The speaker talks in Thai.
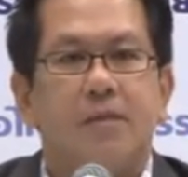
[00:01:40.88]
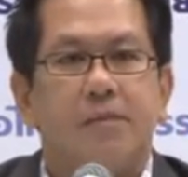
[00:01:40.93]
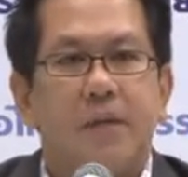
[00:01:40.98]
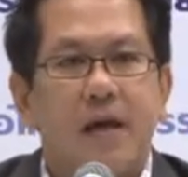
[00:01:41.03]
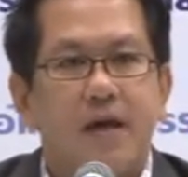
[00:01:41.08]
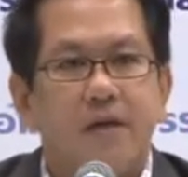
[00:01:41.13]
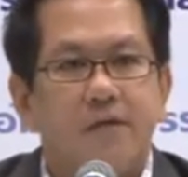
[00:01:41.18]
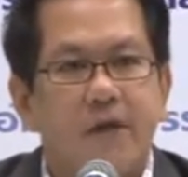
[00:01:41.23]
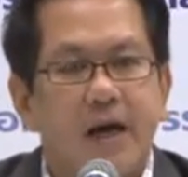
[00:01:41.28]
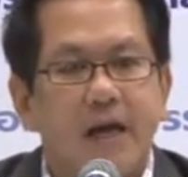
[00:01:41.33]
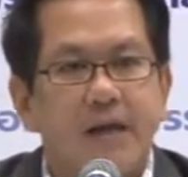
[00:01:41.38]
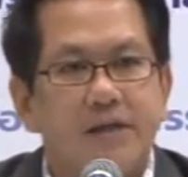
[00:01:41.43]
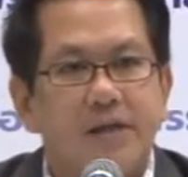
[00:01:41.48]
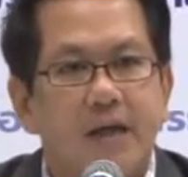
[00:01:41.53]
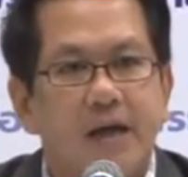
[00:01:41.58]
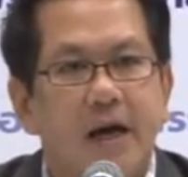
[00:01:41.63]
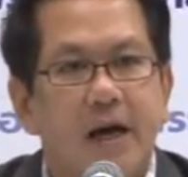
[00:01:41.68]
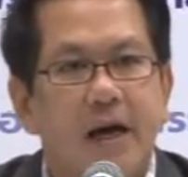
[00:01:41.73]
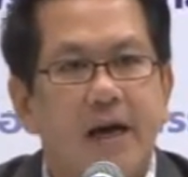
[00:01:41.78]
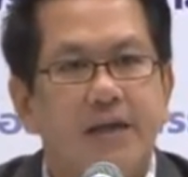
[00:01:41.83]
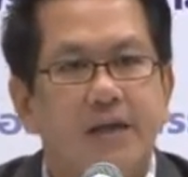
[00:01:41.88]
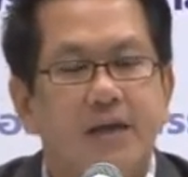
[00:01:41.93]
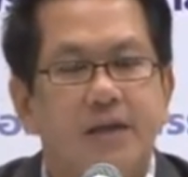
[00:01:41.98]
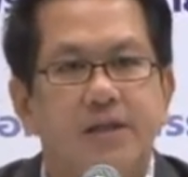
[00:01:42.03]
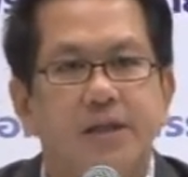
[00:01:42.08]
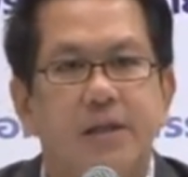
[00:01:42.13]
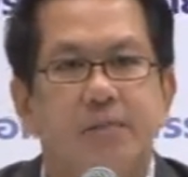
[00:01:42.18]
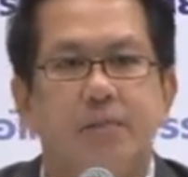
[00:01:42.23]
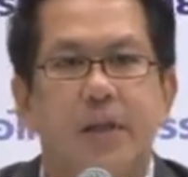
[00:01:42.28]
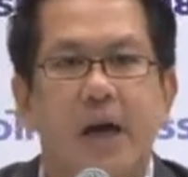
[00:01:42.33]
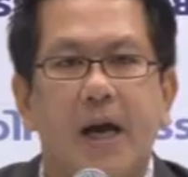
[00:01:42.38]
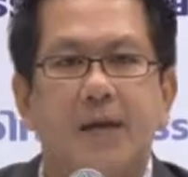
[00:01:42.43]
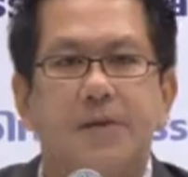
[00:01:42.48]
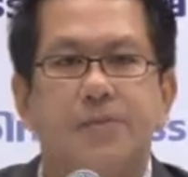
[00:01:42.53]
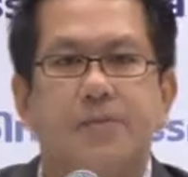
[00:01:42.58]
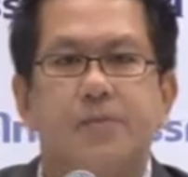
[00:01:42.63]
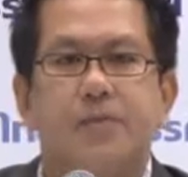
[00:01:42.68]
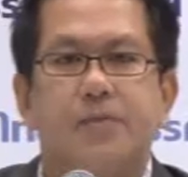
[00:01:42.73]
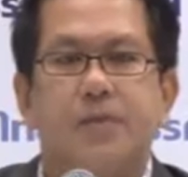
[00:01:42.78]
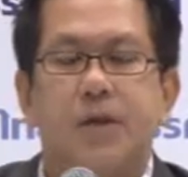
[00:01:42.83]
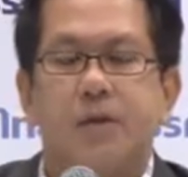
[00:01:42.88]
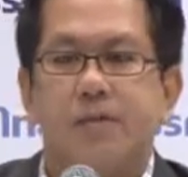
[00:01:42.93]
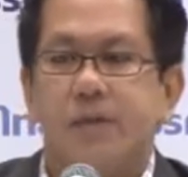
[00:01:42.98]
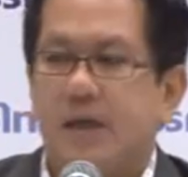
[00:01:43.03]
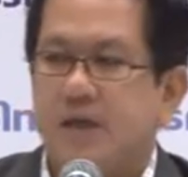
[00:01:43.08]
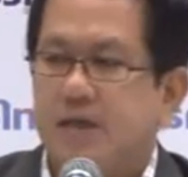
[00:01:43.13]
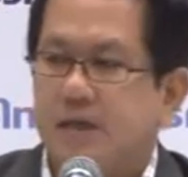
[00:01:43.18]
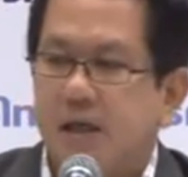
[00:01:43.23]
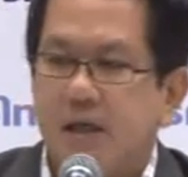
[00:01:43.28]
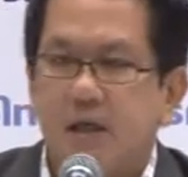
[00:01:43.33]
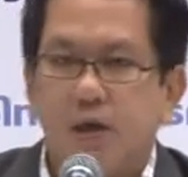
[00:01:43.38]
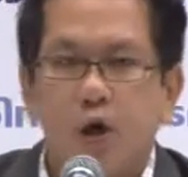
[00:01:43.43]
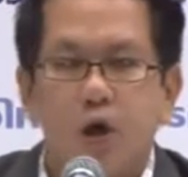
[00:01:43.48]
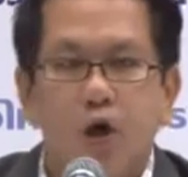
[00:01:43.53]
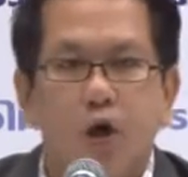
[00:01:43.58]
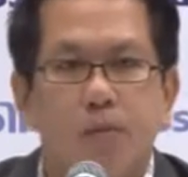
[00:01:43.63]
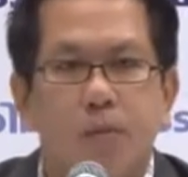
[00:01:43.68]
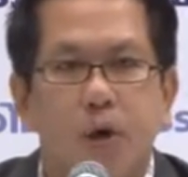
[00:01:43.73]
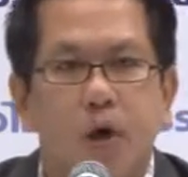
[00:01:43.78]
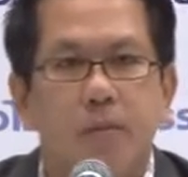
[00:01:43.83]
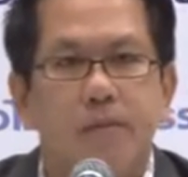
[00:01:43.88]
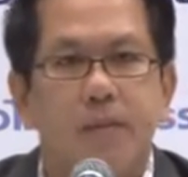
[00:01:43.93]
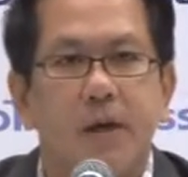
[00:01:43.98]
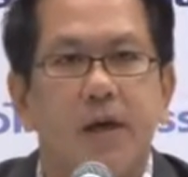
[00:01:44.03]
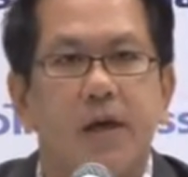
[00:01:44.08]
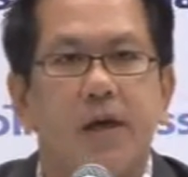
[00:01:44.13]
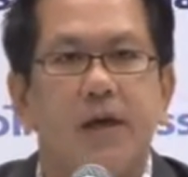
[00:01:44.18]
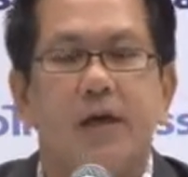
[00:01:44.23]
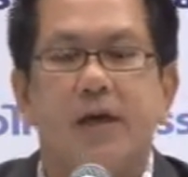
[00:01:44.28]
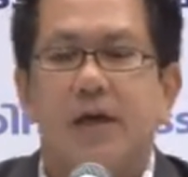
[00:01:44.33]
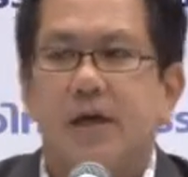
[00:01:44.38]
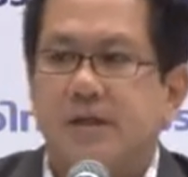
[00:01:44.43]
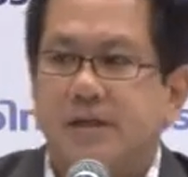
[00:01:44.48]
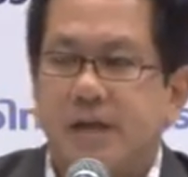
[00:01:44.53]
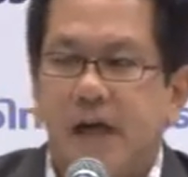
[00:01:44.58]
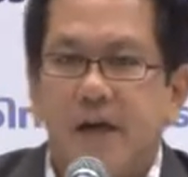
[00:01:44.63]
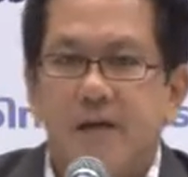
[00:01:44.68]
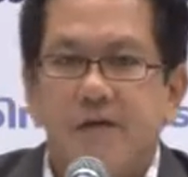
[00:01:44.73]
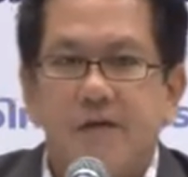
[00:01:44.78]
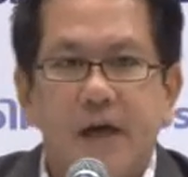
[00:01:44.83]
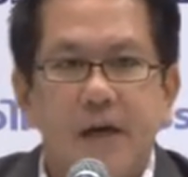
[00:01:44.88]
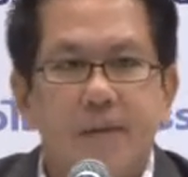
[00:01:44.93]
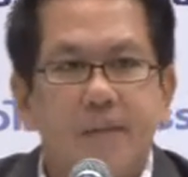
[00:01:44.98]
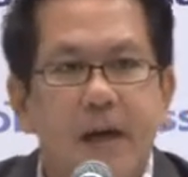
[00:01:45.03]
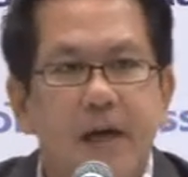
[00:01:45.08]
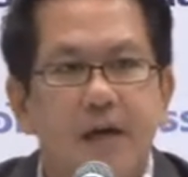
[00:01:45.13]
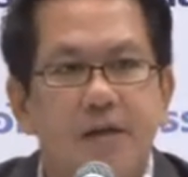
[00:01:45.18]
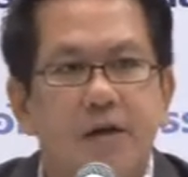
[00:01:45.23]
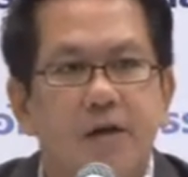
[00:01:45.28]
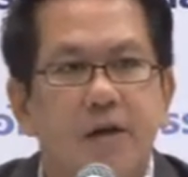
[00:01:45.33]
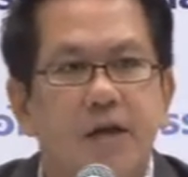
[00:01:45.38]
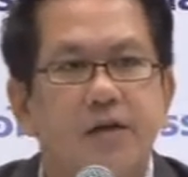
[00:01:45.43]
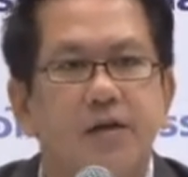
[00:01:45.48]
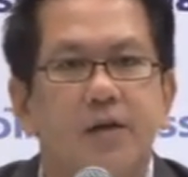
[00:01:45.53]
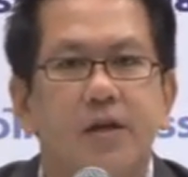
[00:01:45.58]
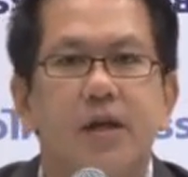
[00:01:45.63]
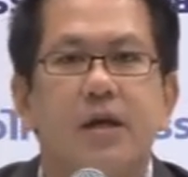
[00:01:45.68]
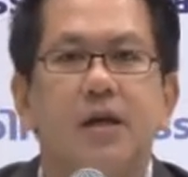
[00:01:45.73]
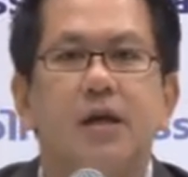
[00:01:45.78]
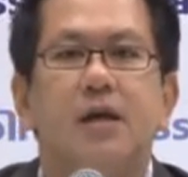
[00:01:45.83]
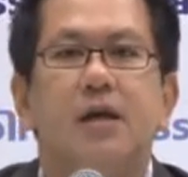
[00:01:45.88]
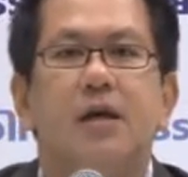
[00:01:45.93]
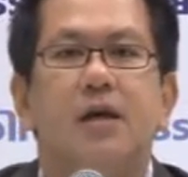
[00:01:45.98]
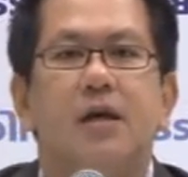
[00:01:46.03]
ปลั๊กไฟเสียหาย 20ปลั๊ก มีสีถลอกปอกเปิกสายไฟพังเท่านั้นเท่านี้